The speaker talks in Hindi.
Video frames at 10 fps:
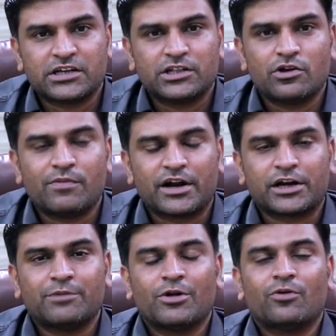सकती है और
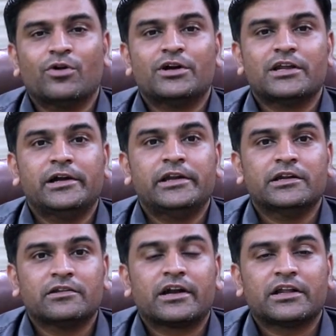मार्केट में
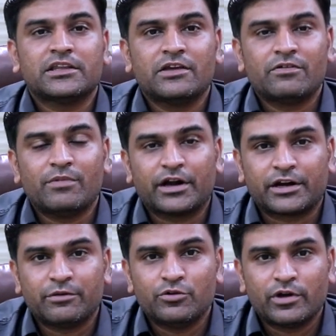क्वालिटिलिटी नज़र आती है इवन
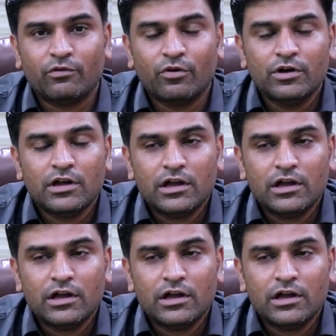मार्केट जो है वो